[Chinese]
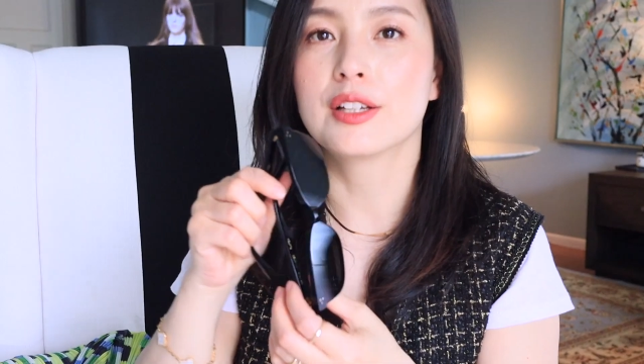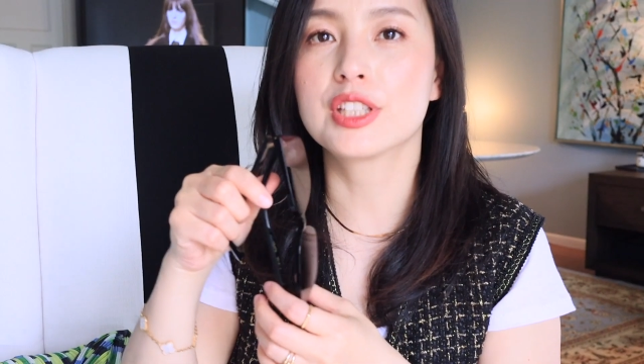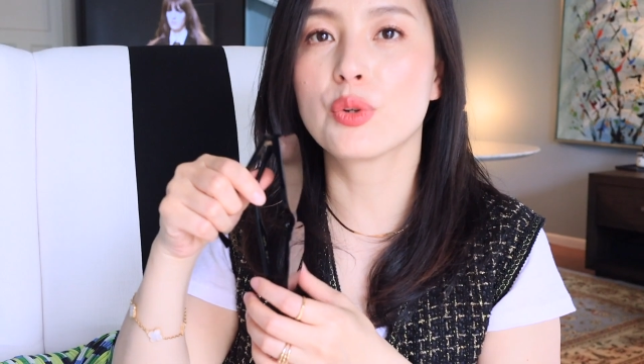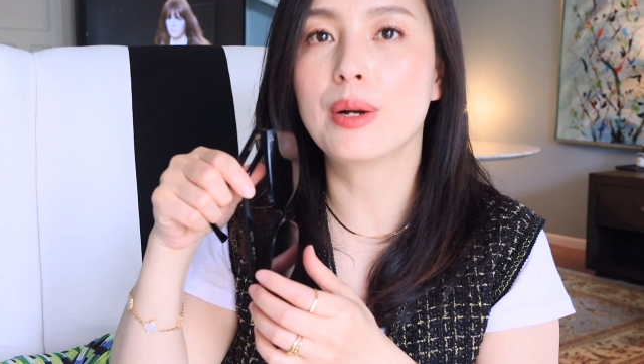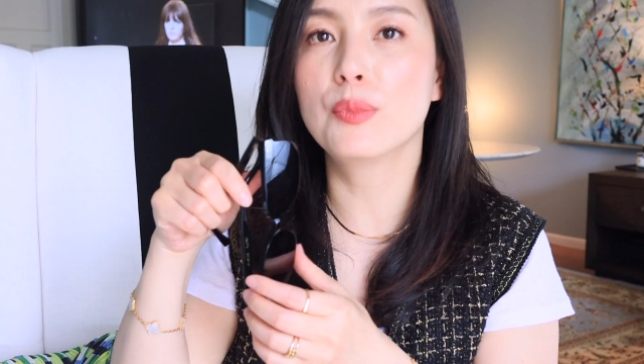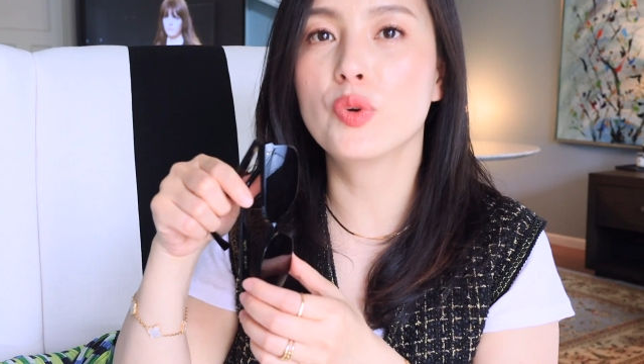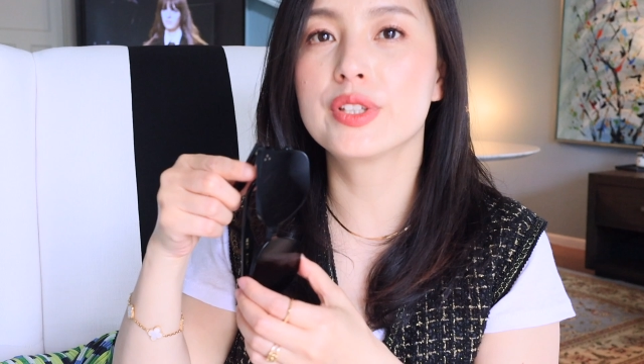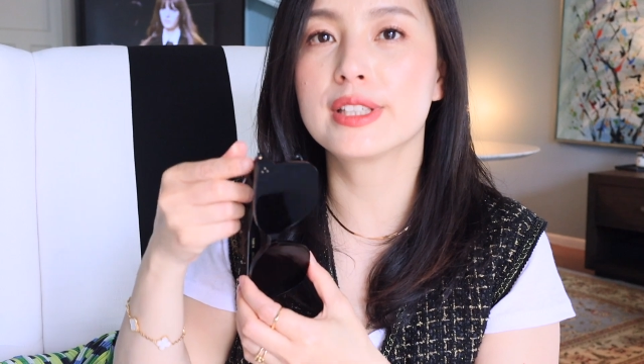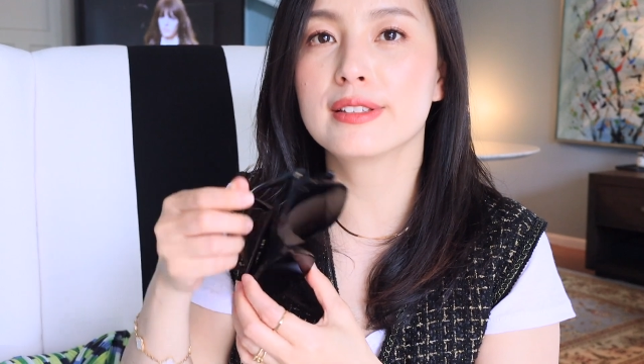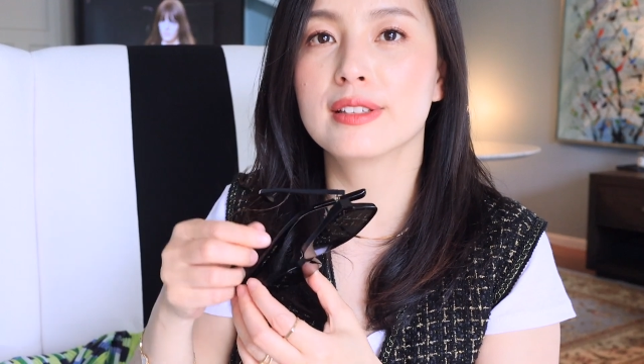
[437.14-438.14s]
然后这款墨
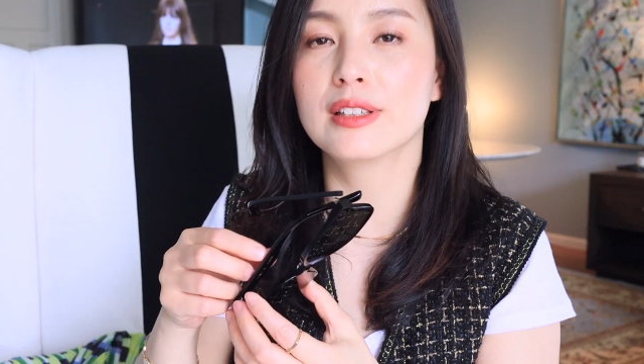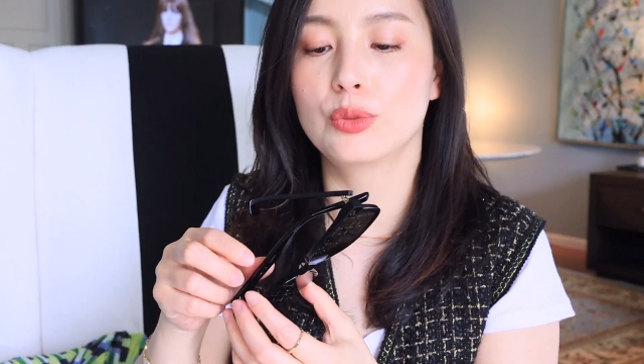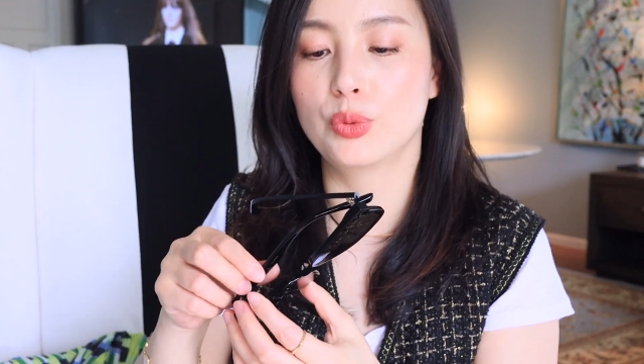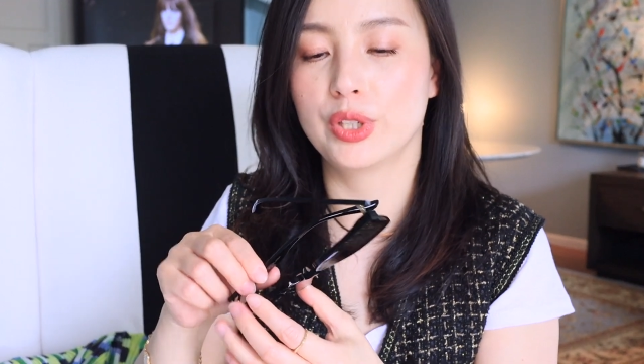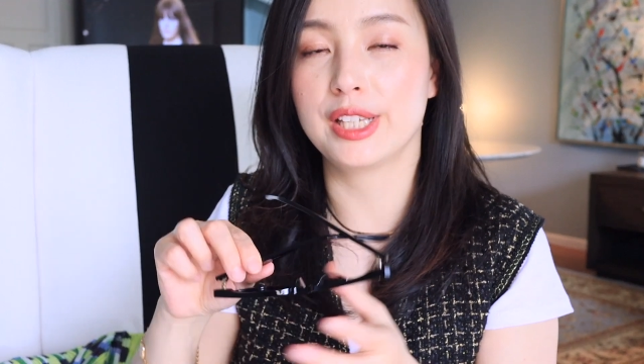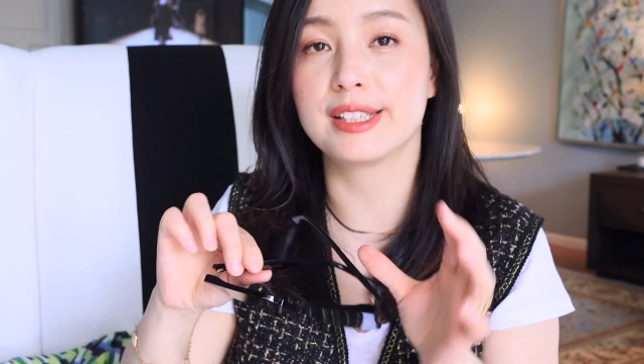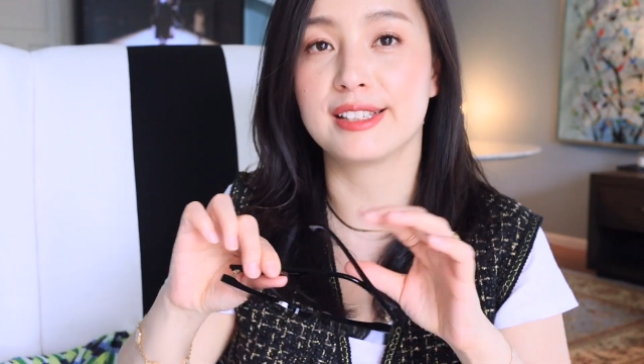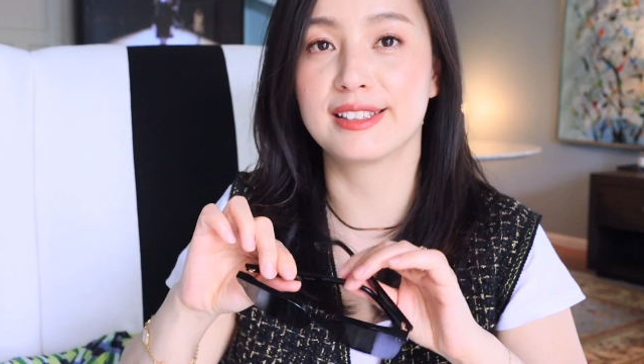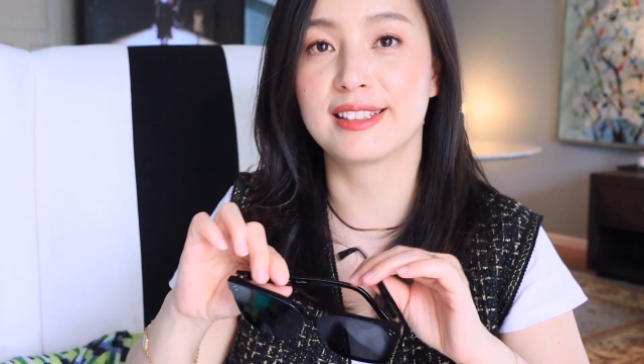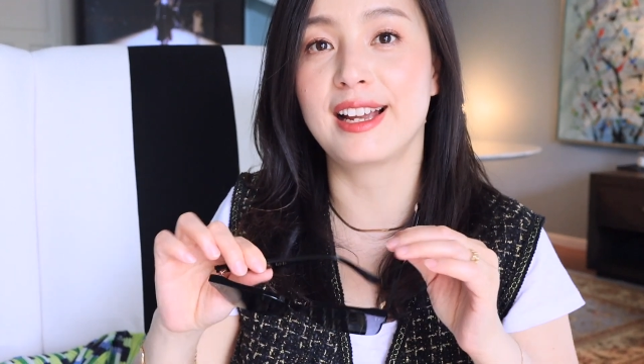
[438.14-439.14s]
镜呢，我已
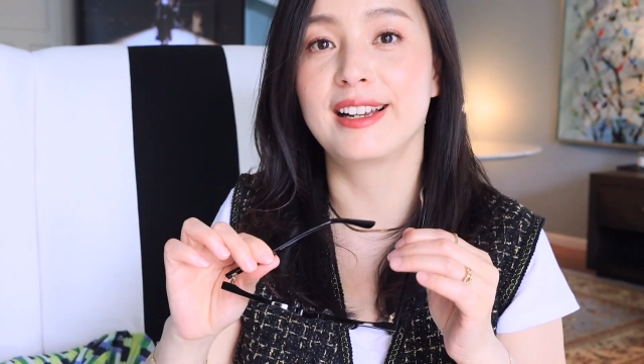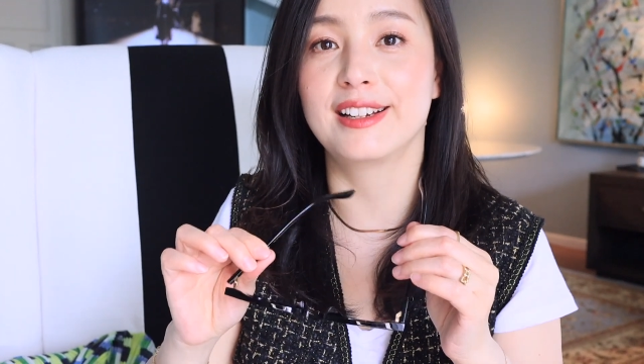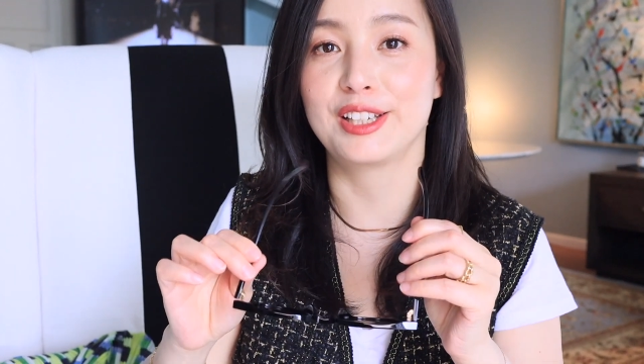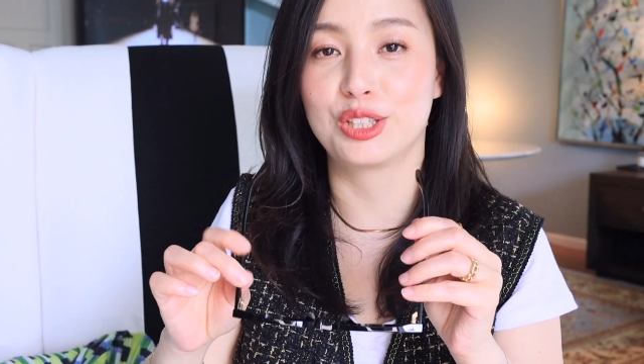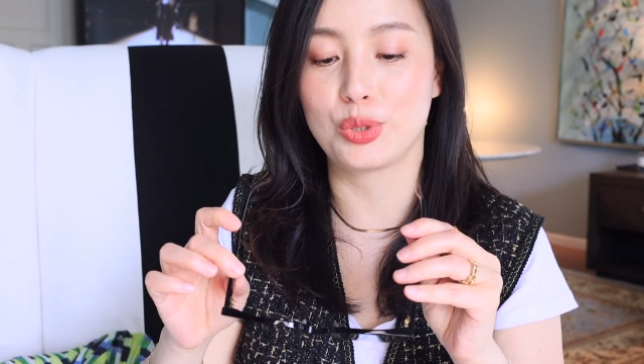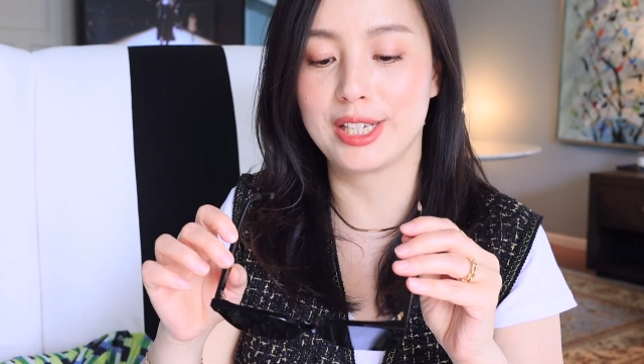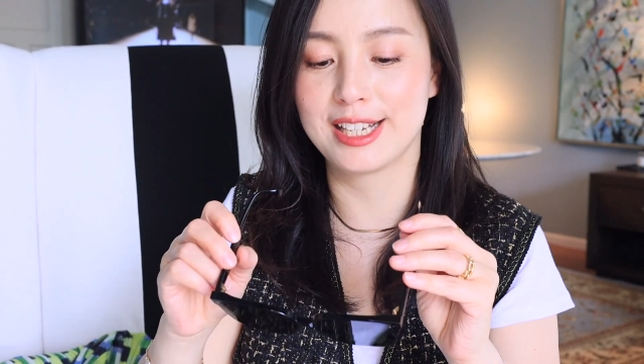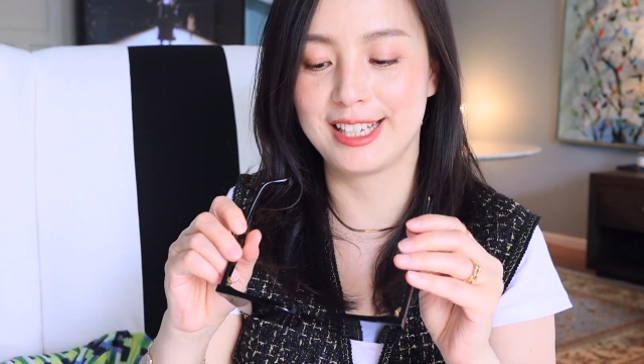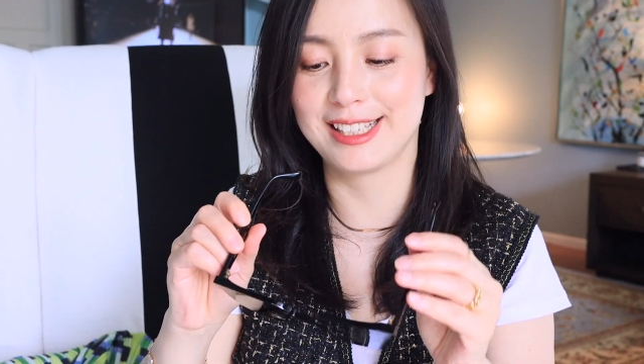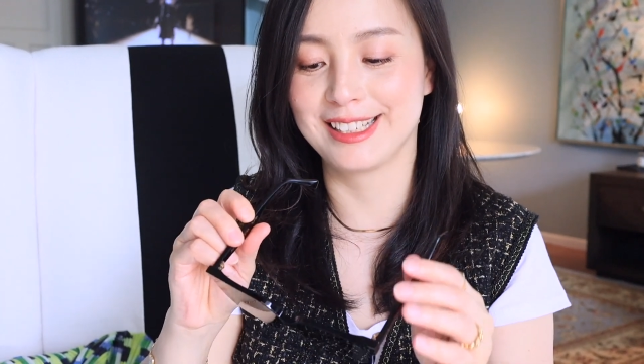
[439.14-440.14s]
经戴了一段
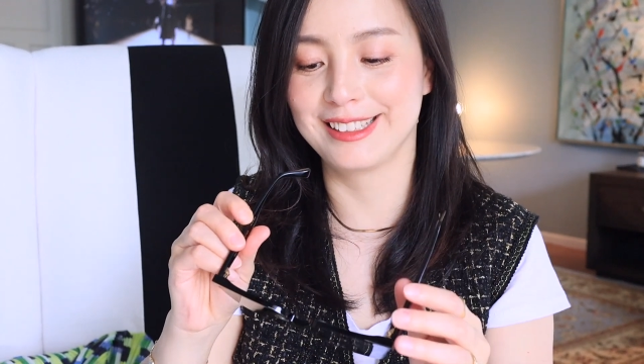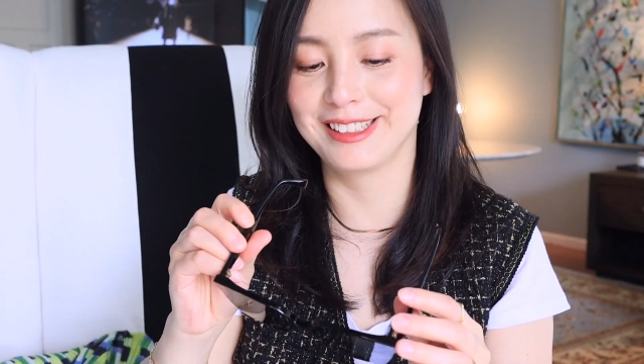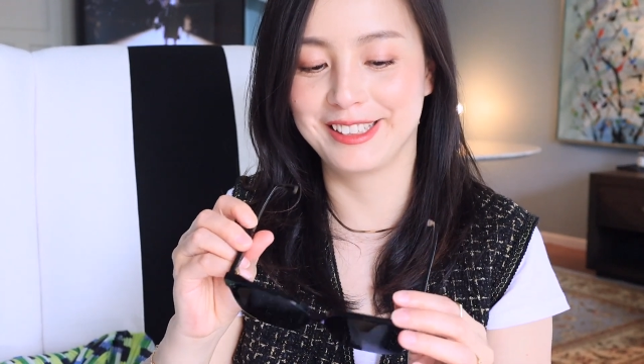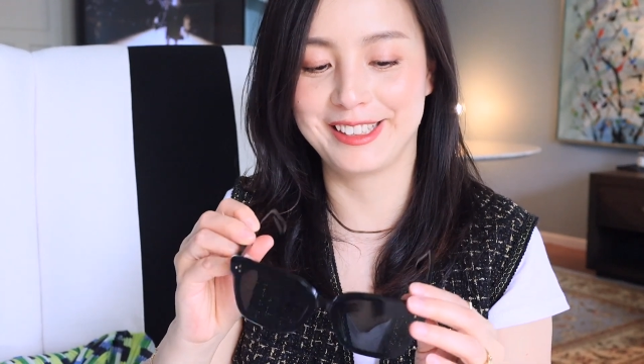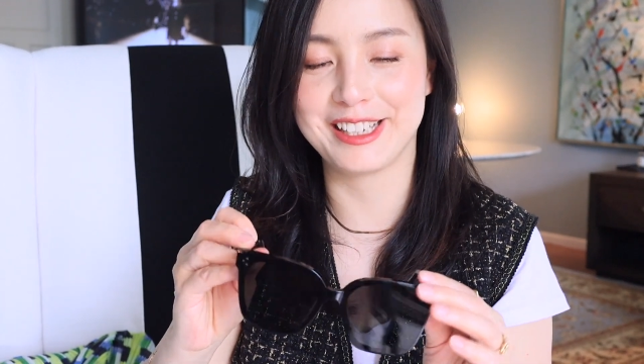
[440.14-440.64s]
时间了，